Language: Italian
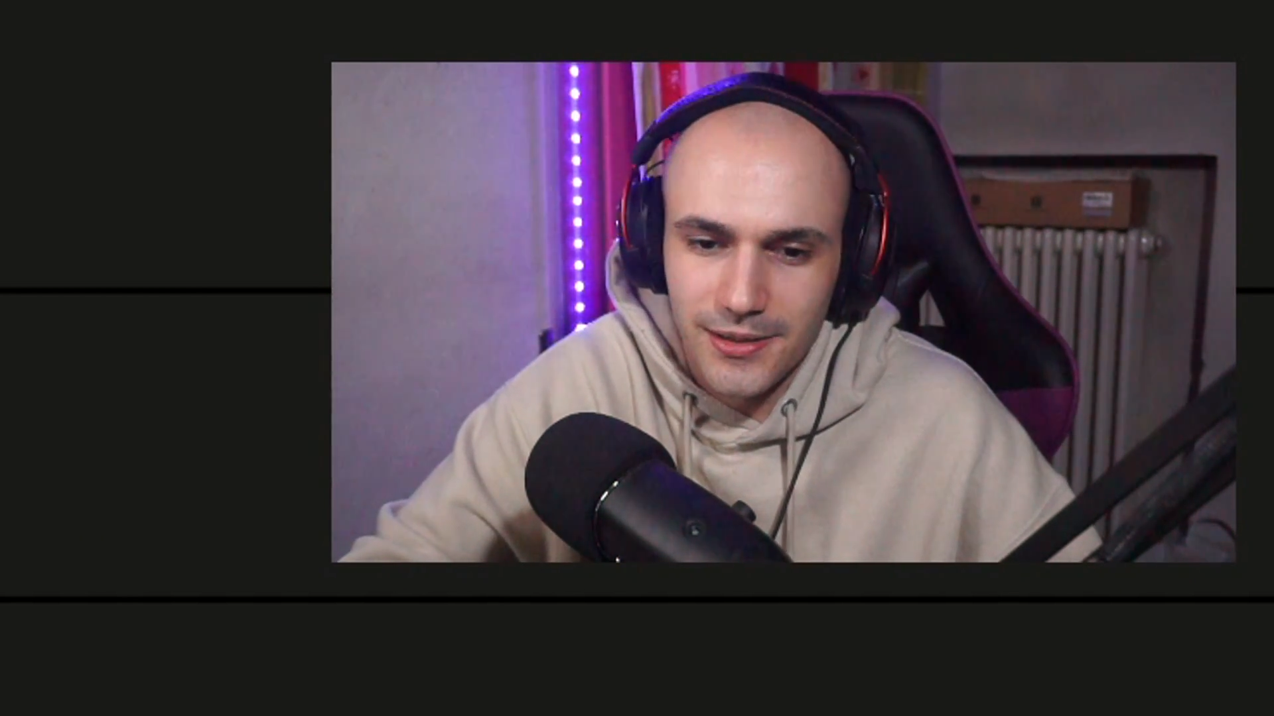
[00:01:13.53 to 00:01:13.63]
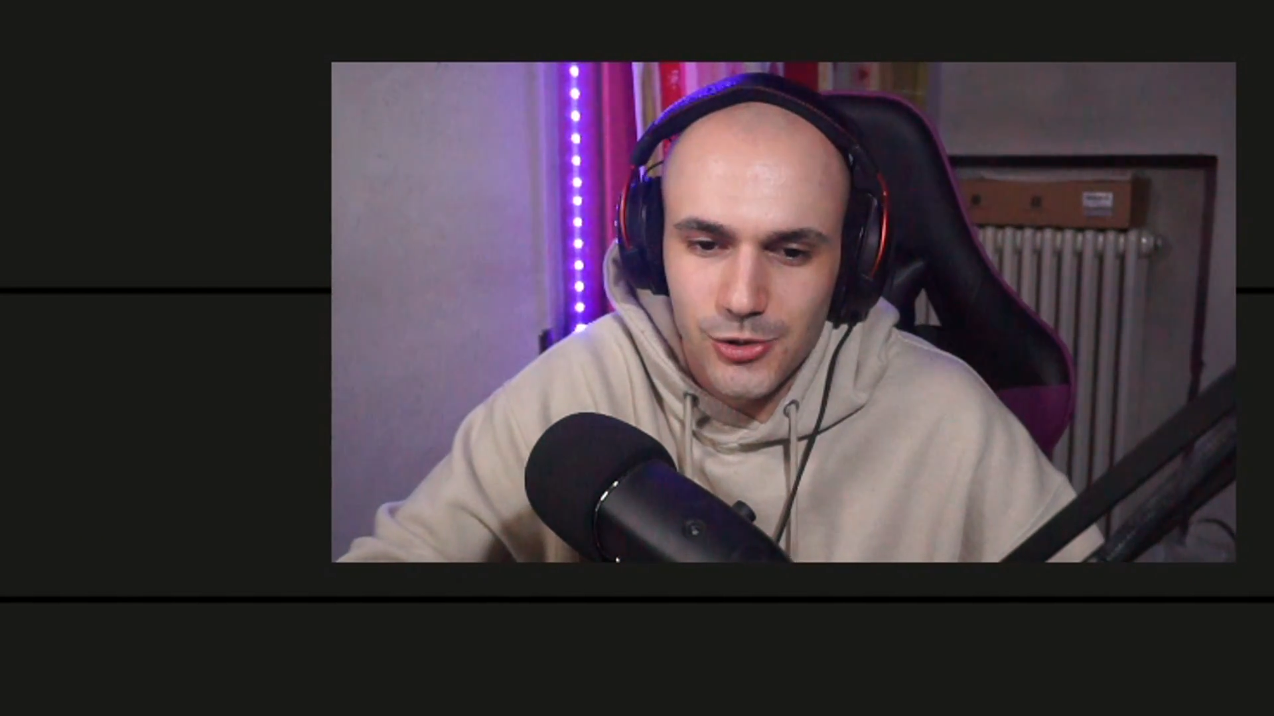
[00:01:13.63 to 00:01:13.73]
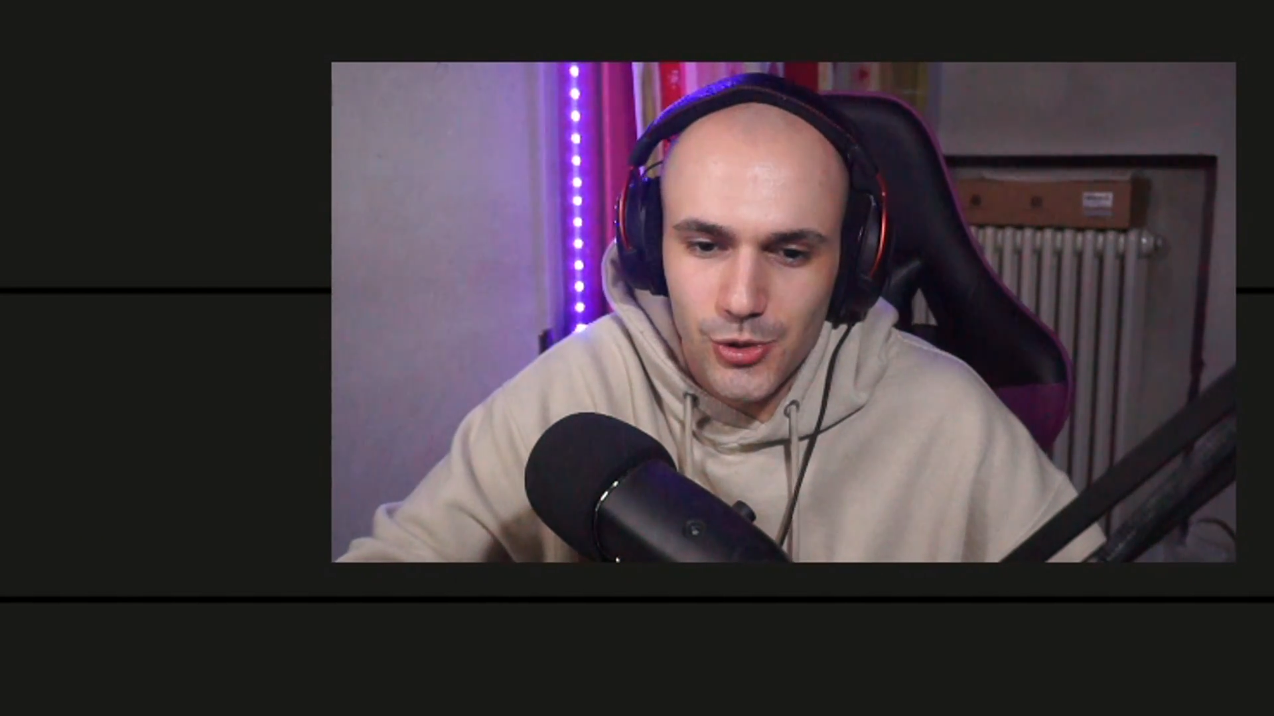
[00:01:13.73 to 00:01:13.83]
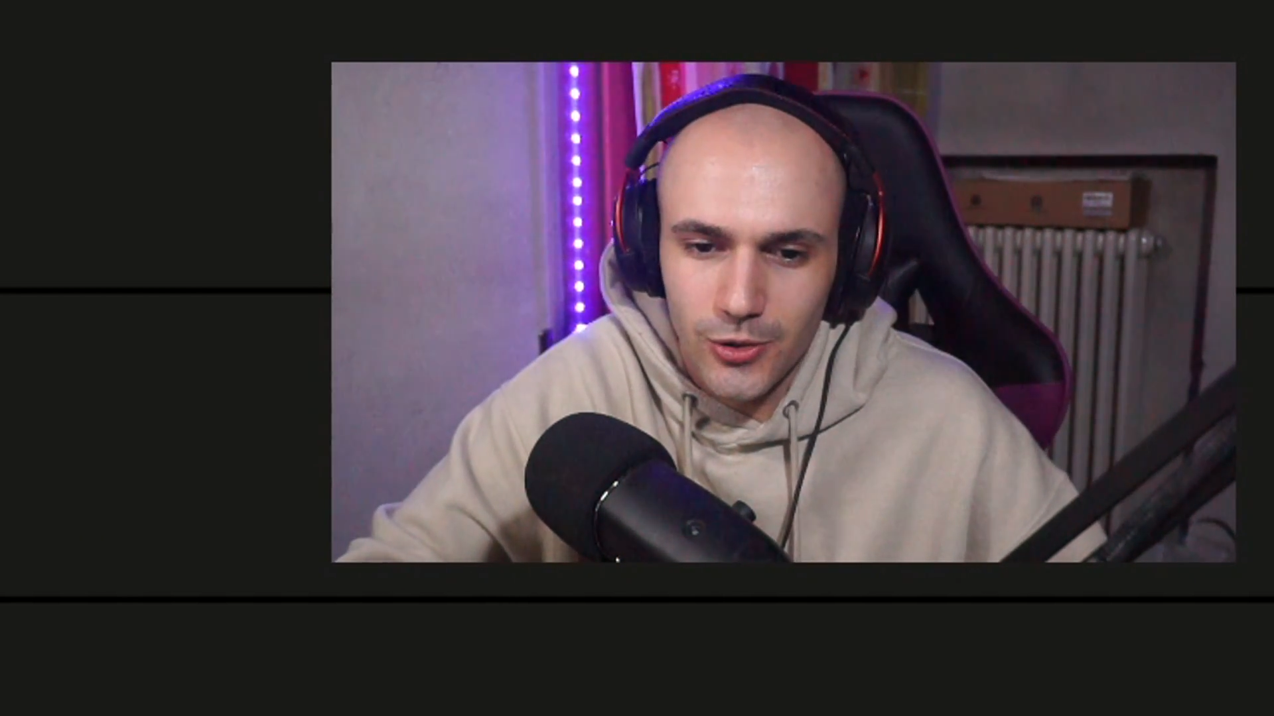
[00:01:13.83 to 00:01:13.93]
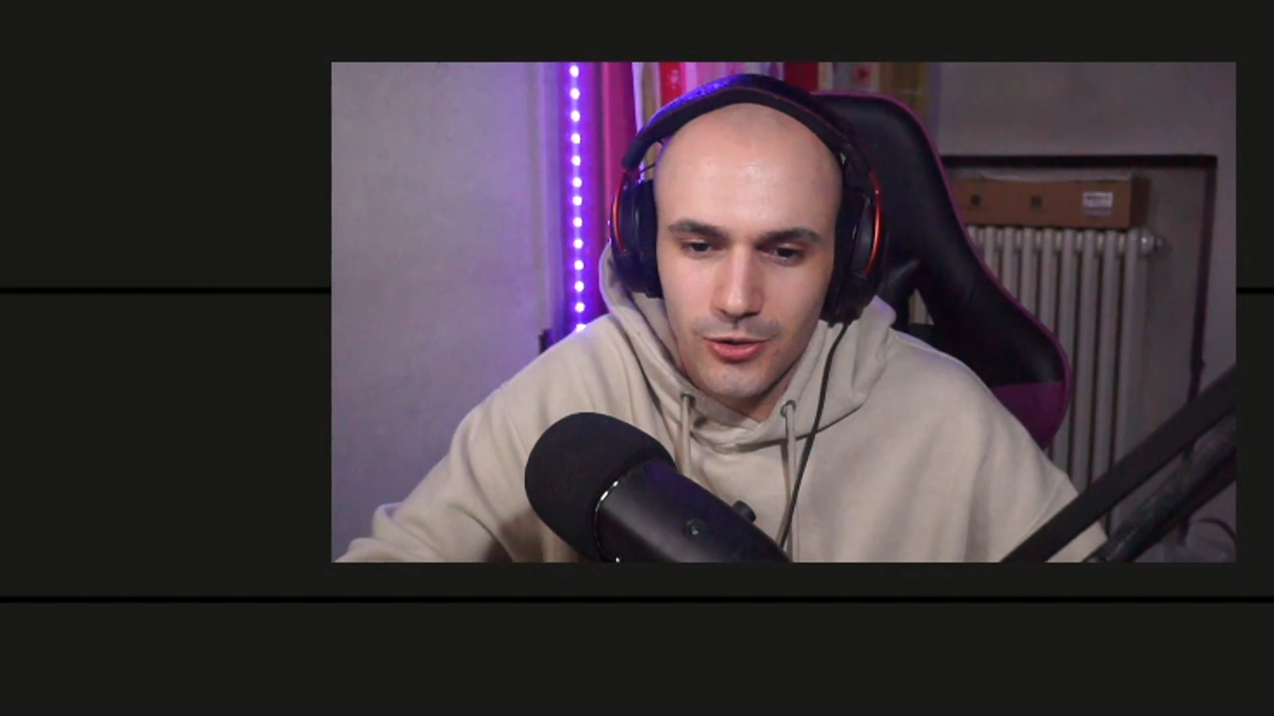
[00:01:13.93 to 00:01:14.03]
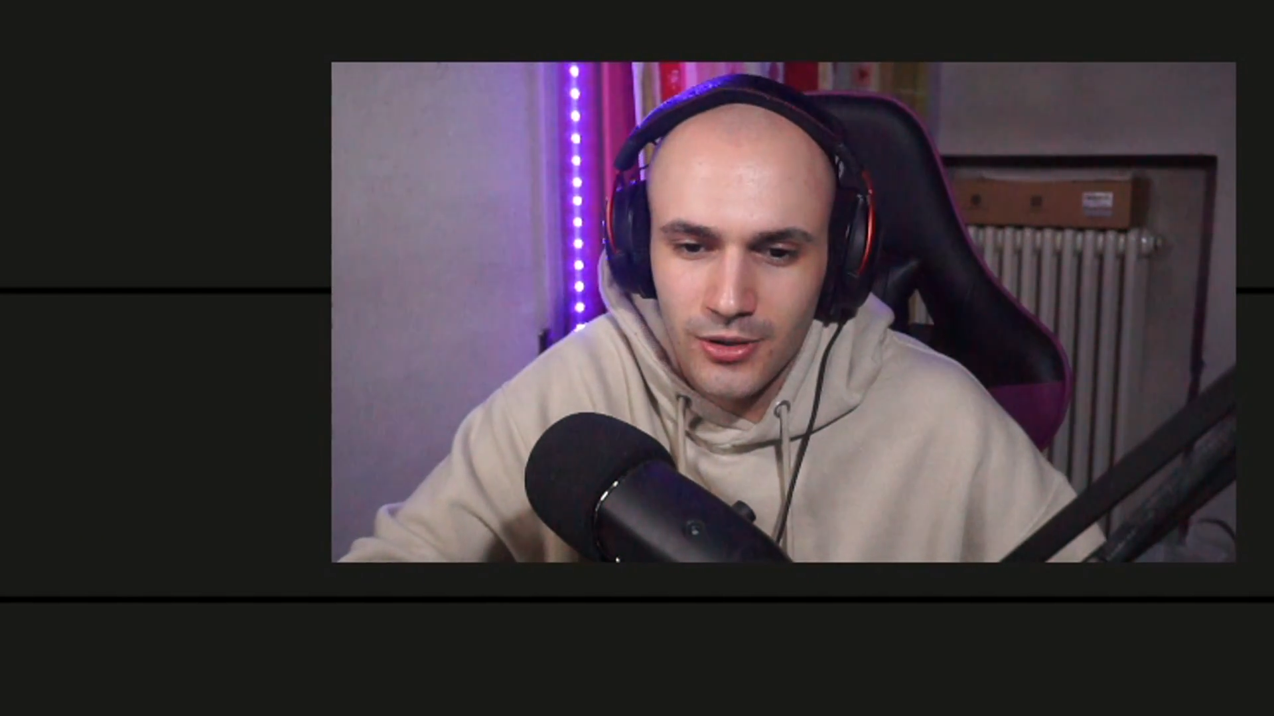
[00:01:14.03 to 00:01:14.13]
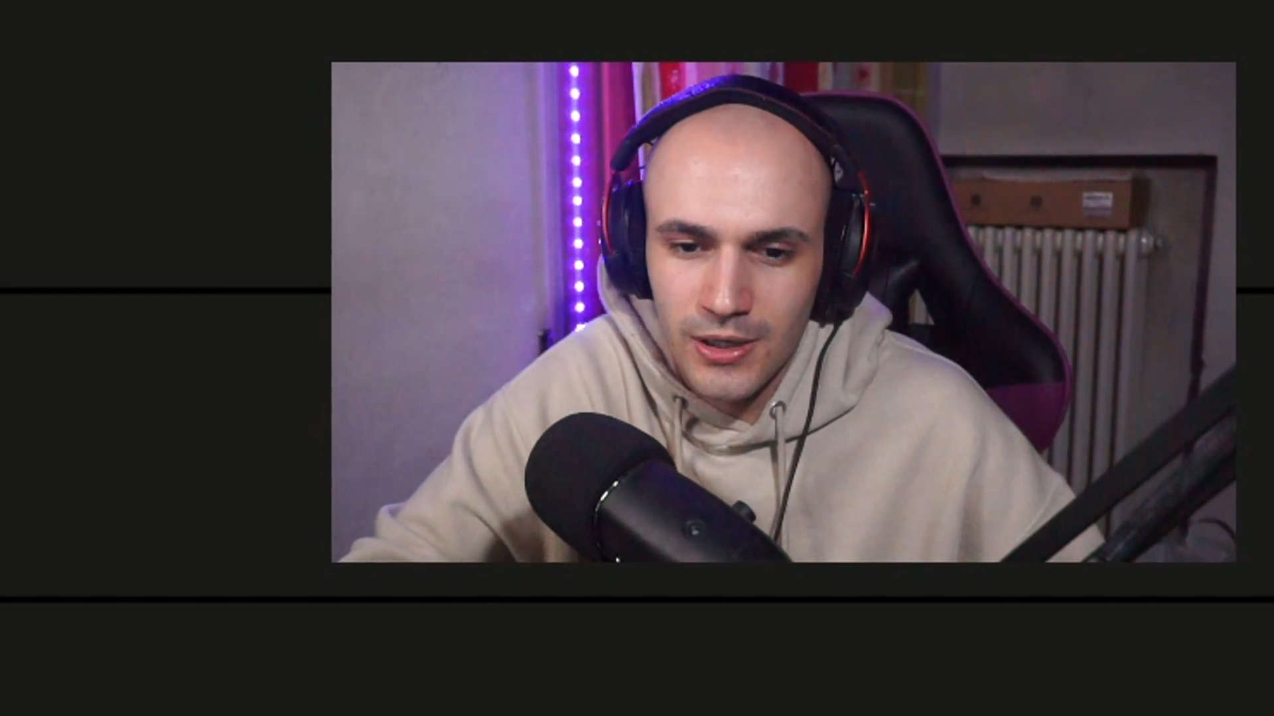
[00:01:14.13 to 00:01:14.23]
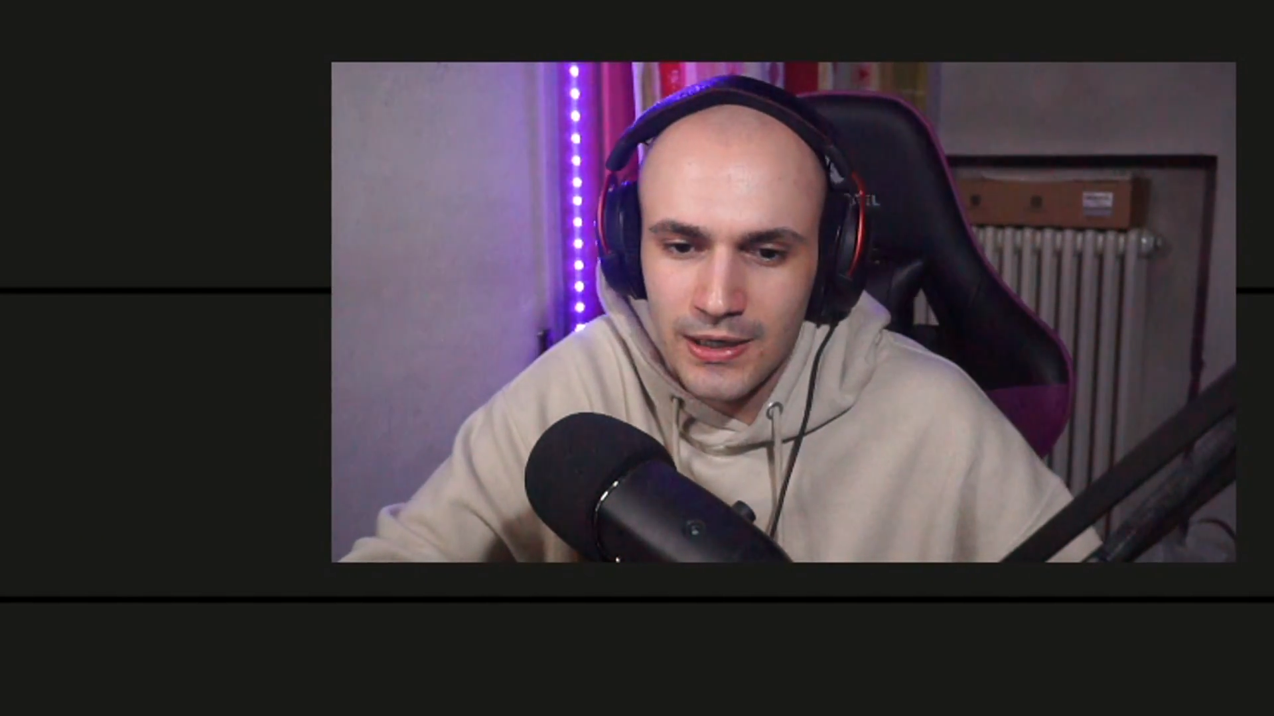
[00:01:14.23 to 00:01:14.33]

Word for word: del gioco.